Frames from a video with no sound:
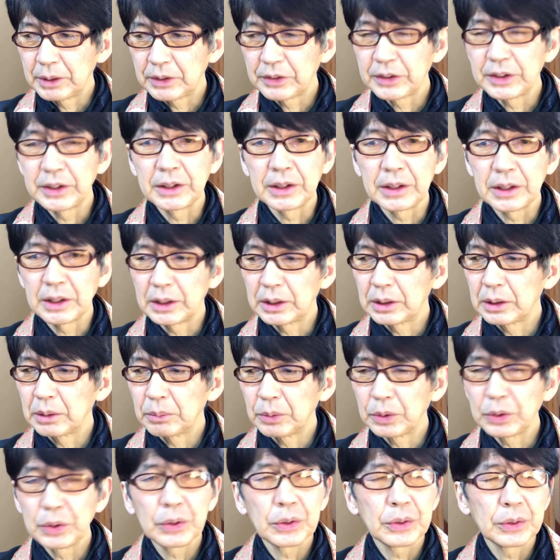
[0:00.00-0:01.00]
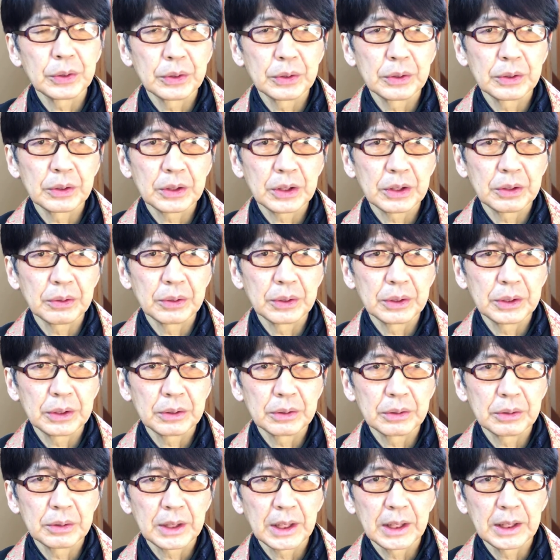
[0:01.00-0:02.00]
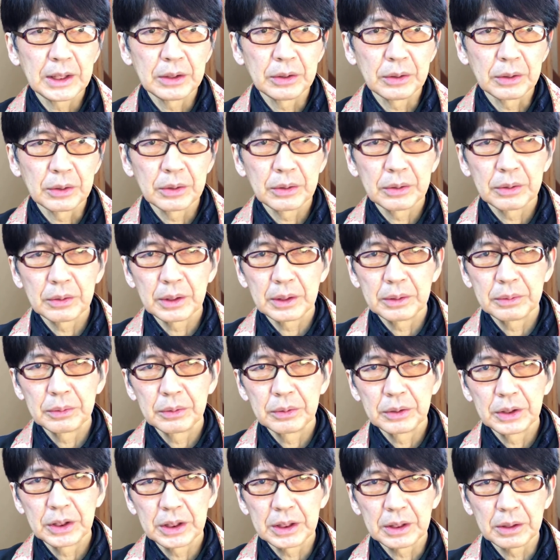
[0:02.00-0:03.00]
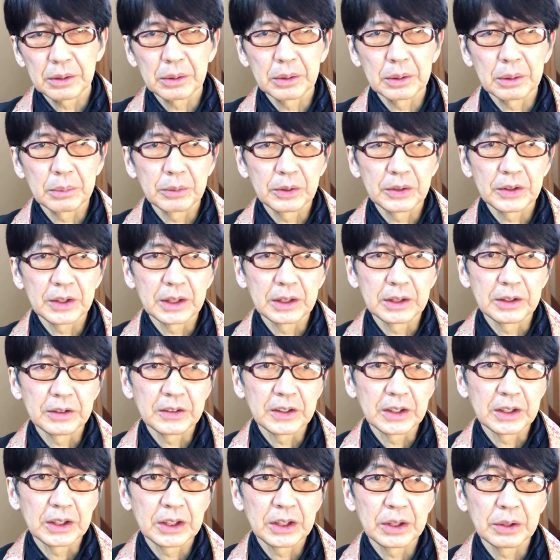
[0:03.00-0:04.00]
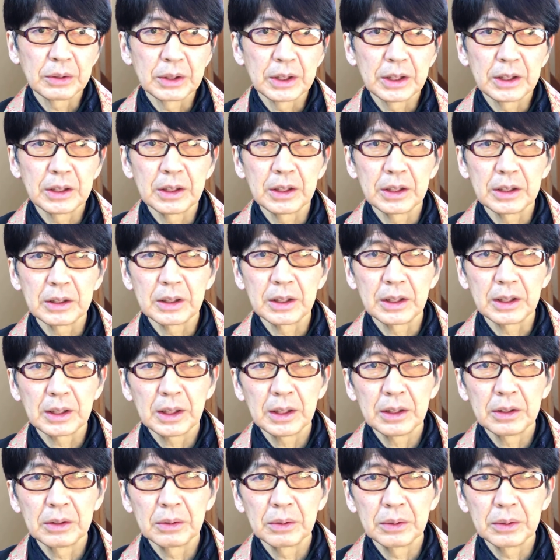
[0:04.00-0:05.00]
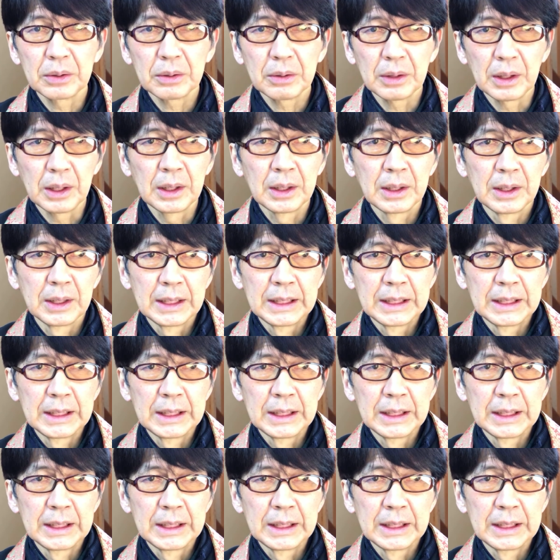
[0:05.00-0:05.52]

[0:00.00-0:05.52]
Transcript: せんけれどもどういう教育態度をどんなふうにして子どもさんに接しておいでになったかいうことは